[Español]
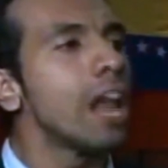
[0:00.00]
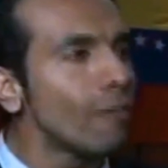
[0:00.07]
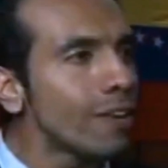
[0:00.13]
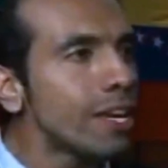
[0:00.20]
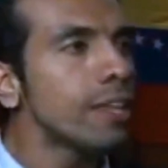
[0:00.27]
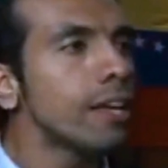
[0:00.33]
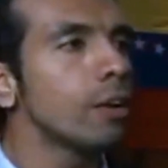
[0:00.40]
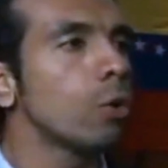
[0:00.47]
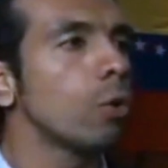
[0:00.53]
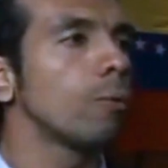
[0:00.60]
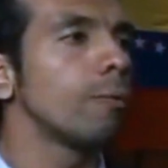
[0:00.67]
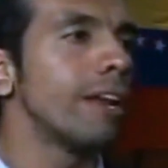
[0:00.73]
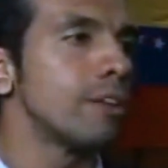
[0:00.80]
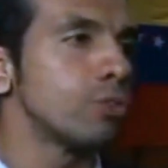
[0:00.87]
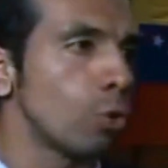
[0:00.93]
primera
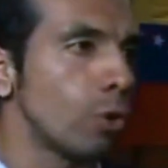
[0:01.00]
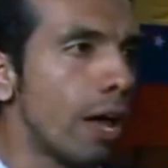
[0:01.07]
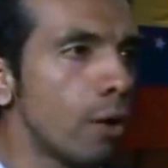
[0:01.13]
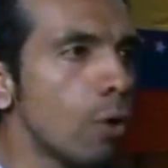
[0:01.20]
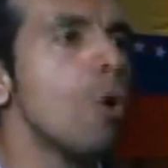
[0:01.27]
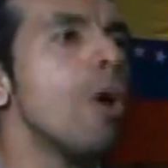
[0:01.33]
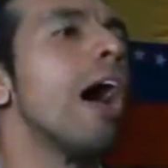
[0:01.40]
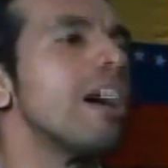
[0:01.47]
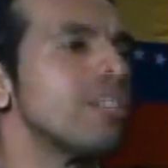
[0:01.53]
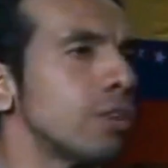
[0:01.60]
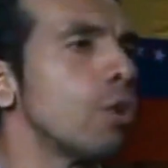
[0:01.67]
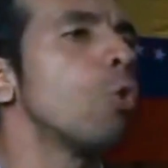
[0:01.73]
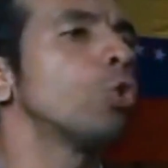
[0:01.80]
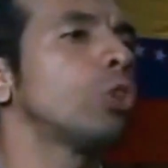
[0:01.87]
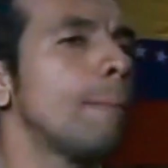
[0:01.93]
fase del Plan de
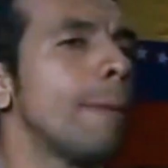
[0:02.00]
Nación.